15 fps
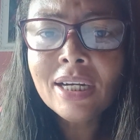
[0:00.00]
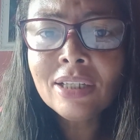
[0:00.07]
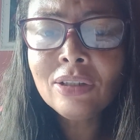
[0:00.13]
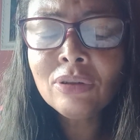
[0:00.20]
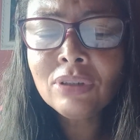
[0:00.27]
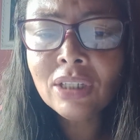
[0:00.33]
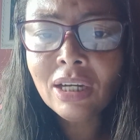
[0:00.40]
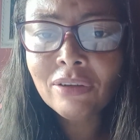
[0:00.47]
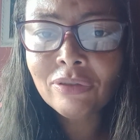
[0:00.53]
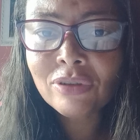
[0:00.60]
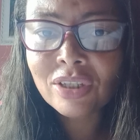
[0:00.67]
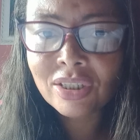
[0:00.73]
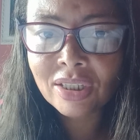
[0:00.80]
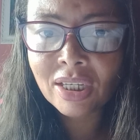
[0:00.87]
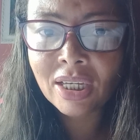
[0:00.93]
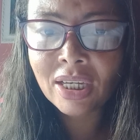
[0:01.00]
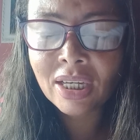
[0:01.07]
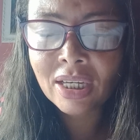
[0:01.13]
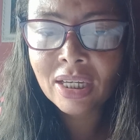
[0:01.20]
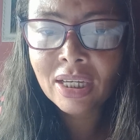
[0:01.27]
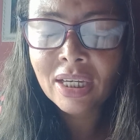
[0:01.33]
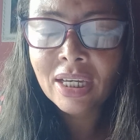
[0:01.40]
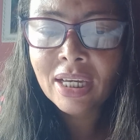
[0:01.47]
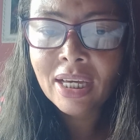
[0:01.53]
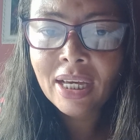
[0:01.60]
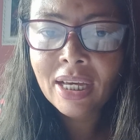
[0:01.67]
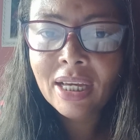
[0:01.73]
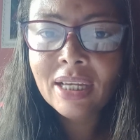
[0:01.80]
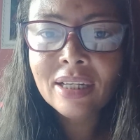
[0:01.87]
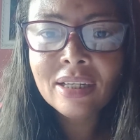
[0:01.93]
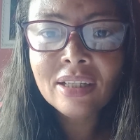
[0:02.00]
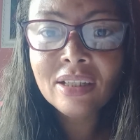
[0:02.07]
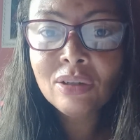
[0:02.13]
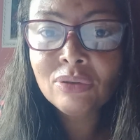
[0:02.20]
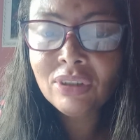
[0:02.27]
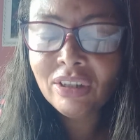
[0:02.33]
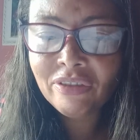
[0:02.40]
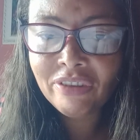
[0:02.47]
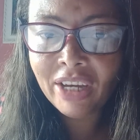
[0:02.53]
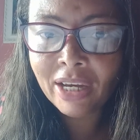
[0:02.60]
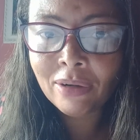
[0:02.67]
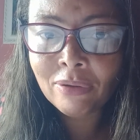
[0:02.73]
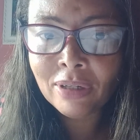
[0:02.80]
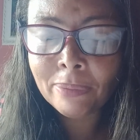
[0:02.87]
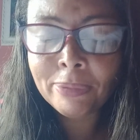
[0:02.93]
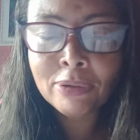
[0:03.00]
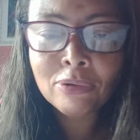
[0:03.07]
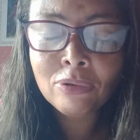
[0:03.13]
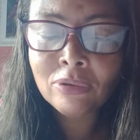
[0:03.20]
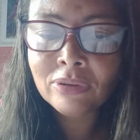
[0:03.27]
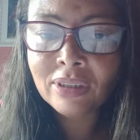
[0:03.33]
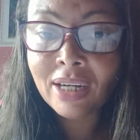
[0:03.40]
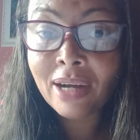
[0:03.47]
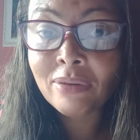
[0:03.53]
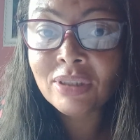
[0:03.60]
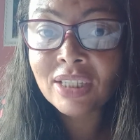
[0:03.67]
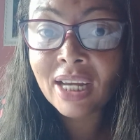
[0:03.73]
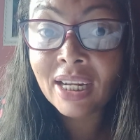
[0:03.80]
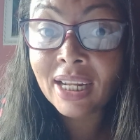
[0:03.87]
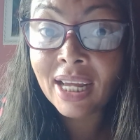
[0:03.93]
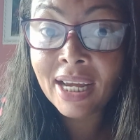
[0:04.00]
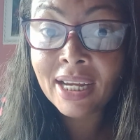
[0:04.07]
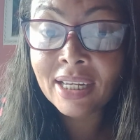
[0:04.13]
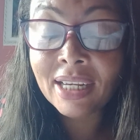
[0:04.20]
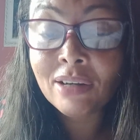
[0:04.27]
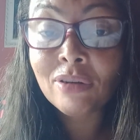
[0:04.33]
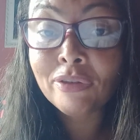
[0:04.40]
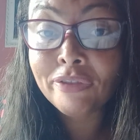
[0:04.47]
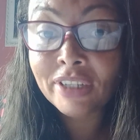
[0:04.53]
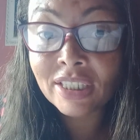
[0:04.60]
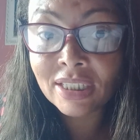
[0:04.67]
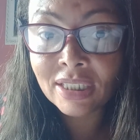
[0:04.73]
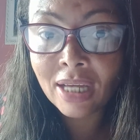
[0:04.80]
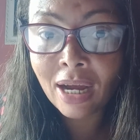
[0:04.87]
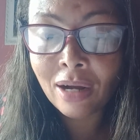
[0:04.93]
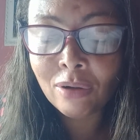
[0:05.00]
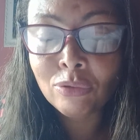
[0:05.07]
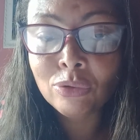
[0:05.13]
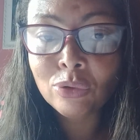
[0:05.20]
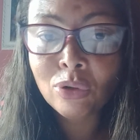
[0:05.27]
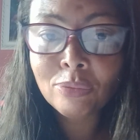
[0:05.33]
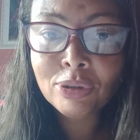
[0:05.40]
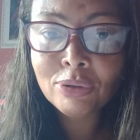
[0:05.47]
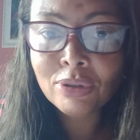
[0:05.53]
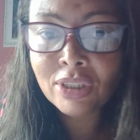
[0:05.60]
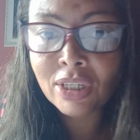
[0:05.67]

Então eu digo a você, não tenha vergonha, pelo contrário, se alegre em confessar o nome do